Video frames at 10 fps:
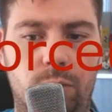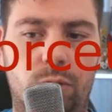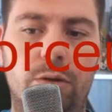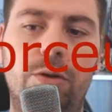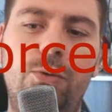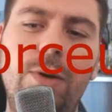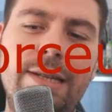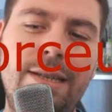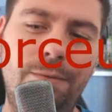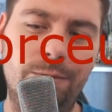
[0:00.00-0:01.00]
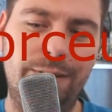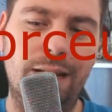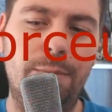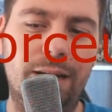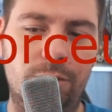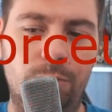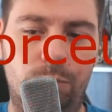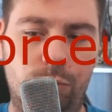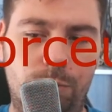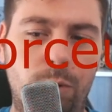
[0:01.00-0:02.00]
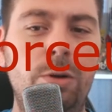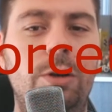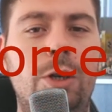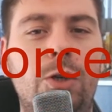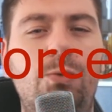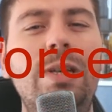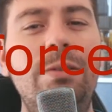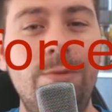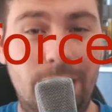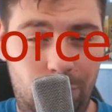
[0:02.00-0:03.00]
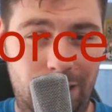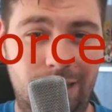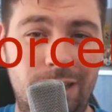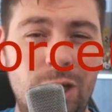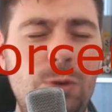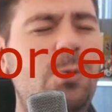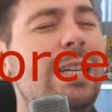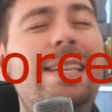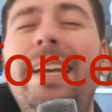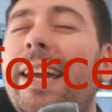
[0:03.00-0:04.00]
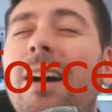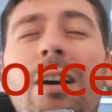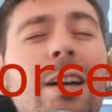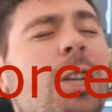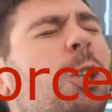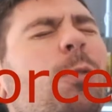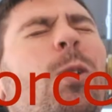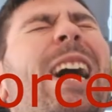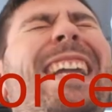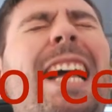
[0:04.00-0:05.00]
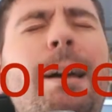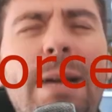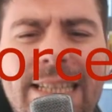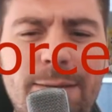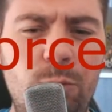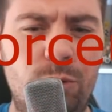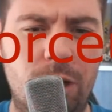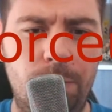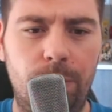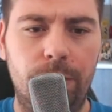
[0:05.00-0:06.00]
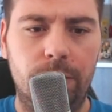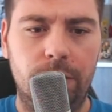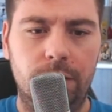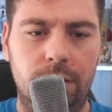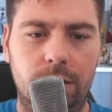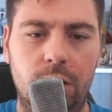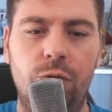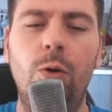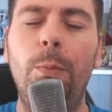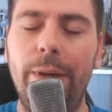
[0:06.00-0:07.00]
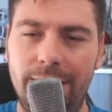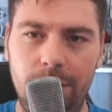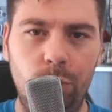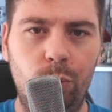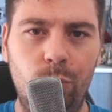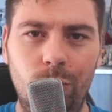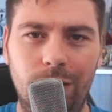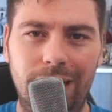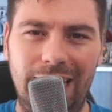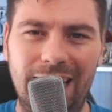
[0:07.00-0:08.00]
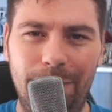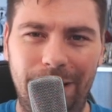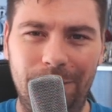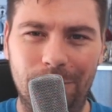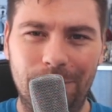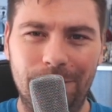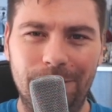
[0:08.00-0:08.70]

Donc, je vous laisse défoncer la barre de pouce bleu, je vous laisse vous abonner, je vous laisse écrire je veux être à la Maximus Cup. Je vous remercie beaucoup et à bientôt.